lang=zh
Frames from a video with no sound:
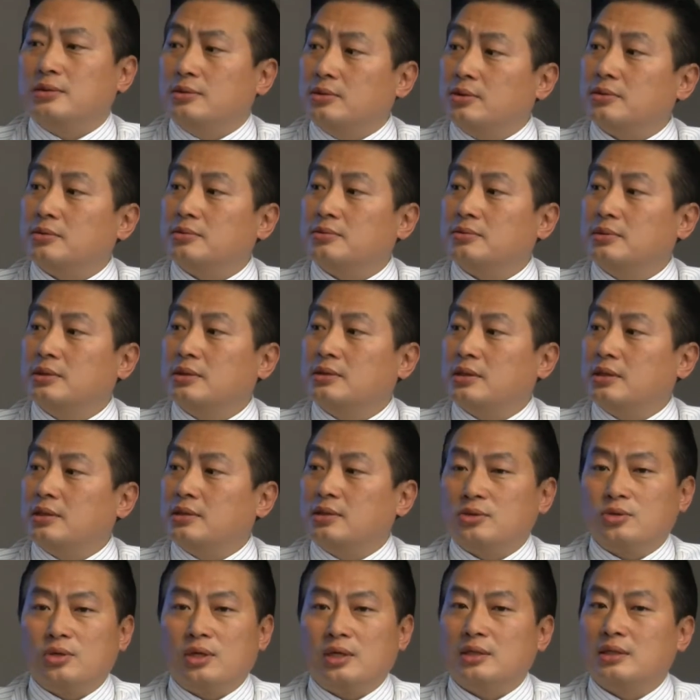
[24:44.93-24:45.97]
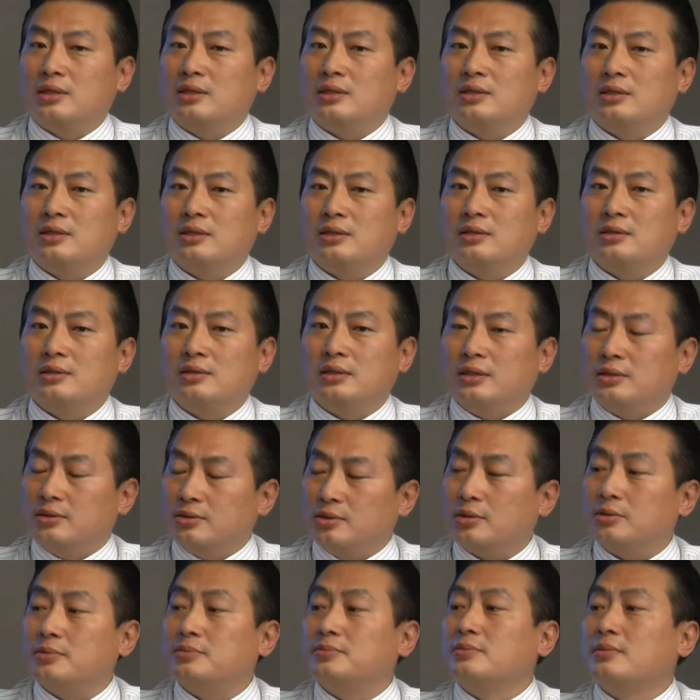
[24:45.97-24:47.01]
对方伤得很严重，车子
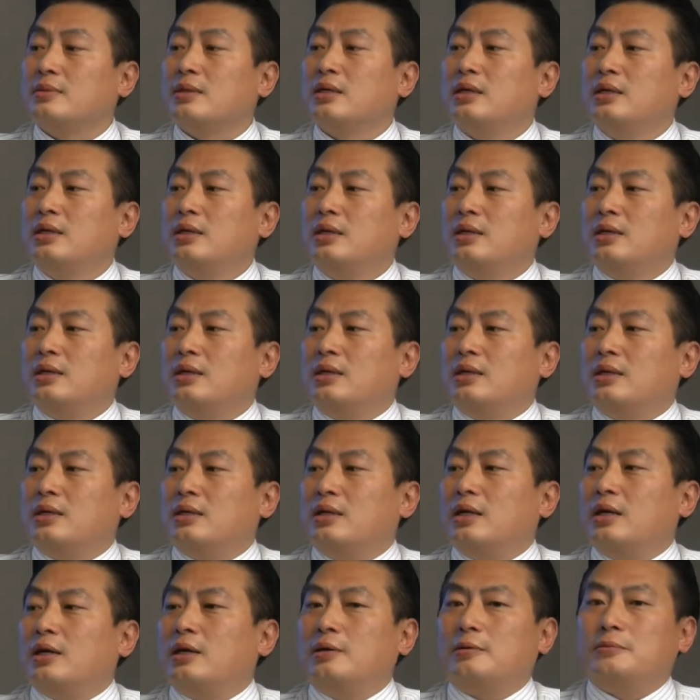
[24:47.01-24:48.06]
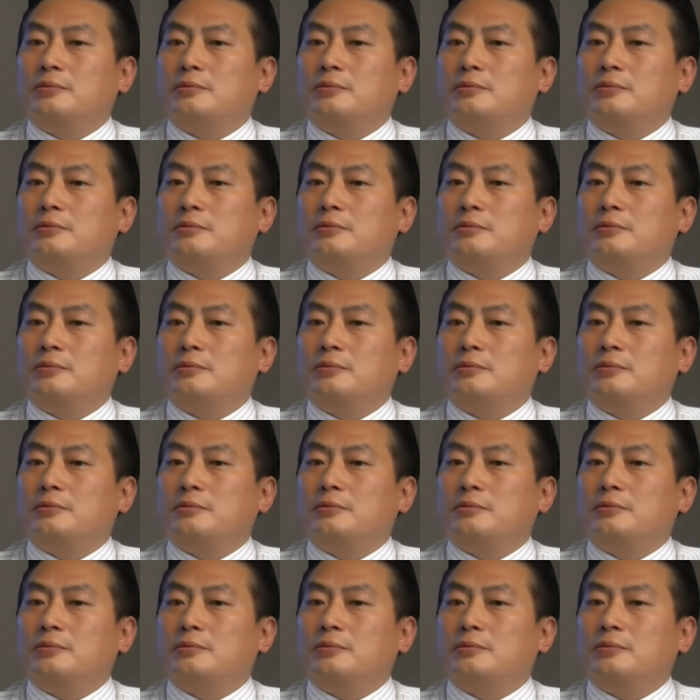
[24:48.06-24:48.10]
撞得很严重，